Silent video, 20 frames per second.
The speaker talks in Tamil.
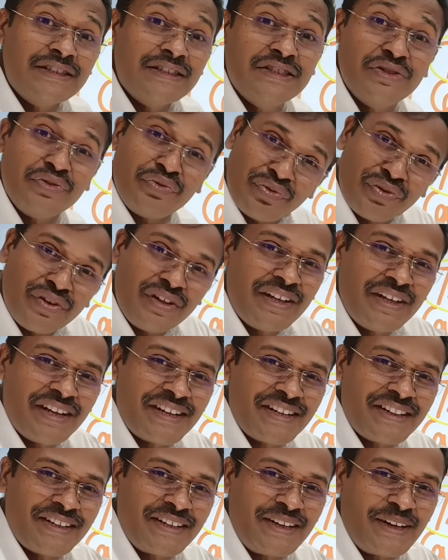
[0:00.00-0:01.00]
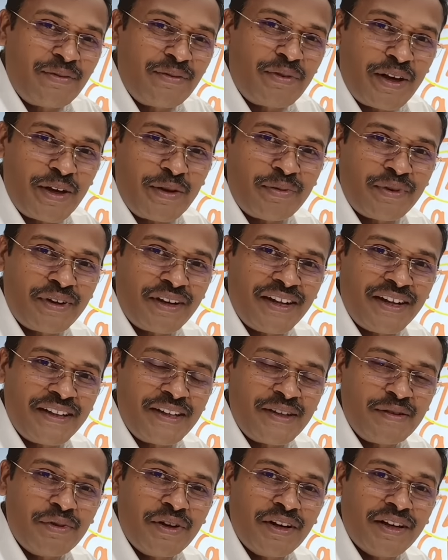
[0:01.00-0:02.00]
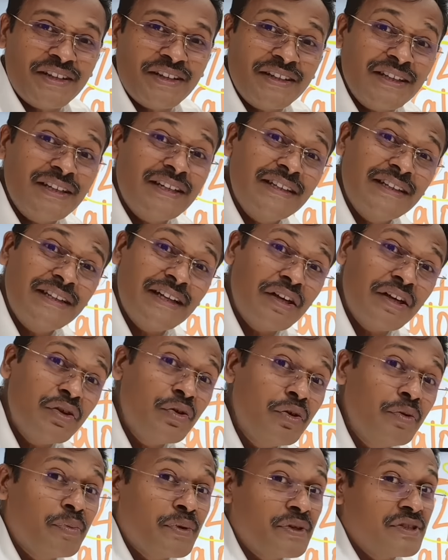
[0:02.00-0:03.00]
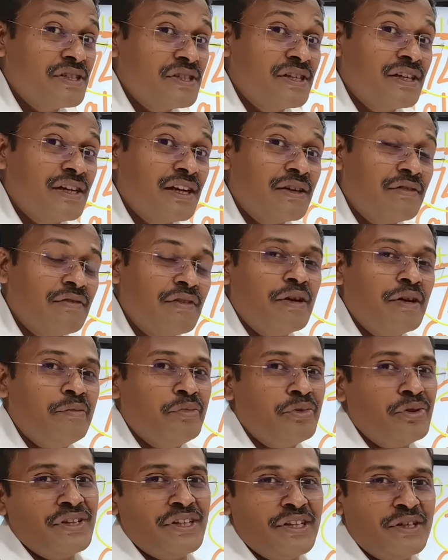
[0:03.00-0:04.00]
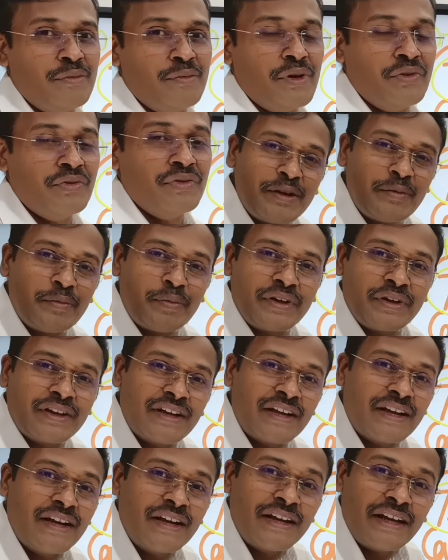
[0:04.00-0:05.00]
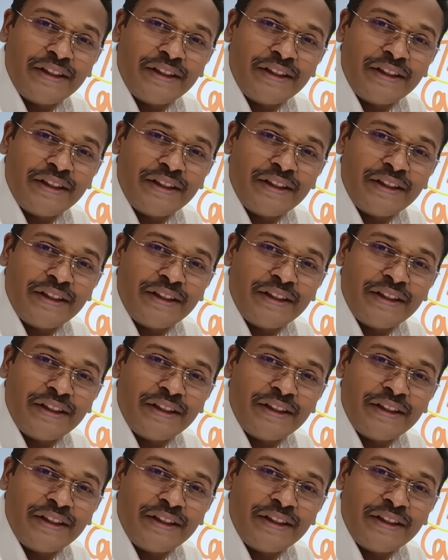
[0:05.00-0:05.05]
ஜிவ்வுன்னு ஏறதுக்கான வாய்ப்புகள் அதிகமாகுது இதய நோய் பிரச்சனைக்கான வாய்ப்பும் அதிகமாகுது இப்ப இருக்கிற